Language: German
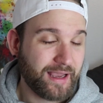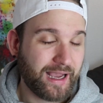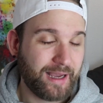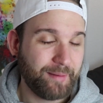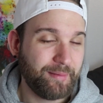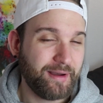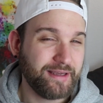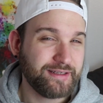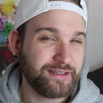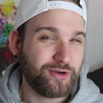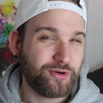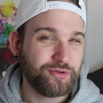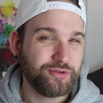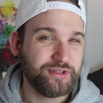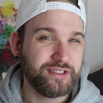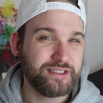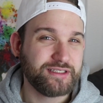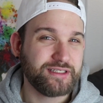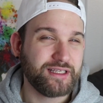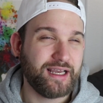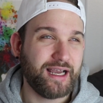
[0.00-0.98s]
aber halt auch
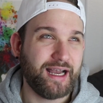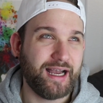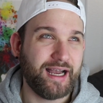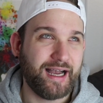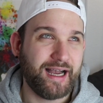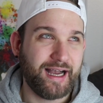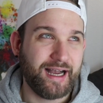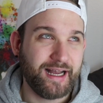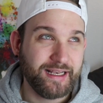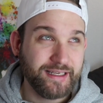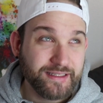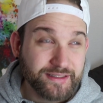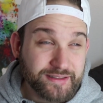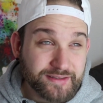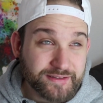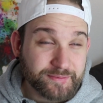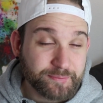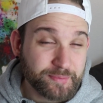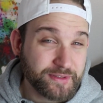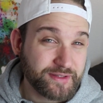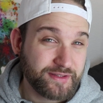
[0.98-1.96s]
nicht
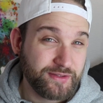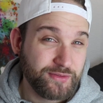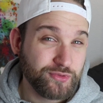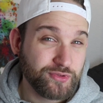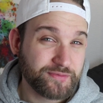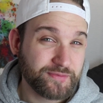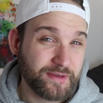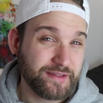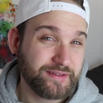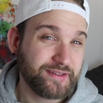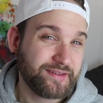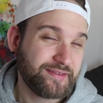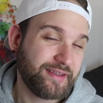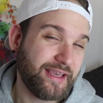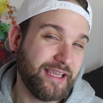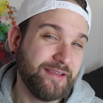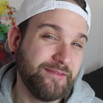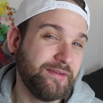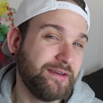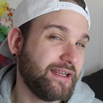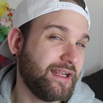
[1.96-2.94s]
alles, beziehungsweise
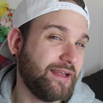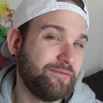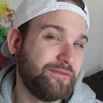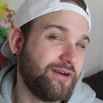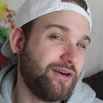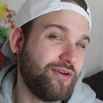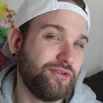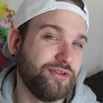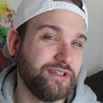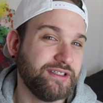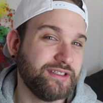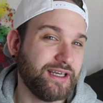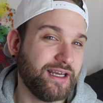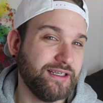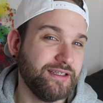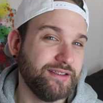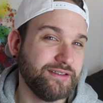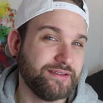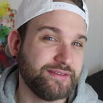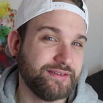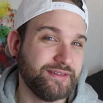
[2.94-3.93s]
zeigen wir halt einfach auch nicht
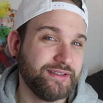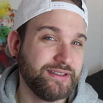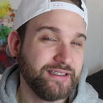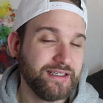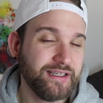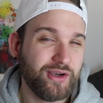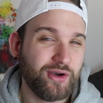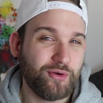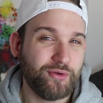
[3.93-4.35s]
alles. Ne?